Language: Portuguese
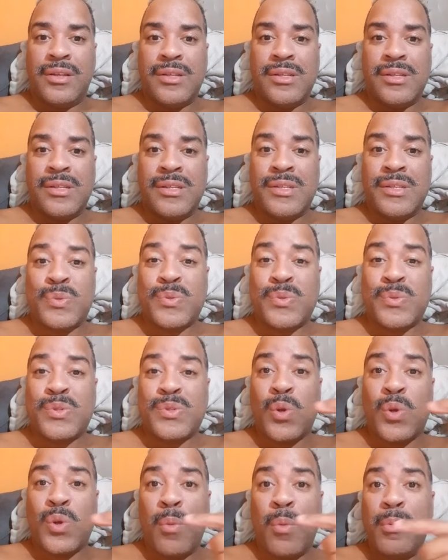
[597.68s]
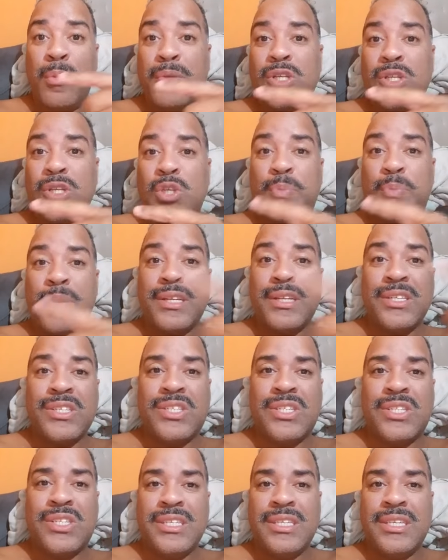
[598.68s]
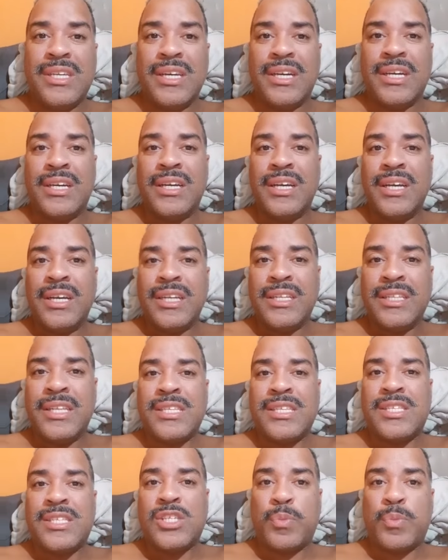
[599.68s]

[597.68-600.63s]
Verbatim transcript: De, de como eu me desprecia desses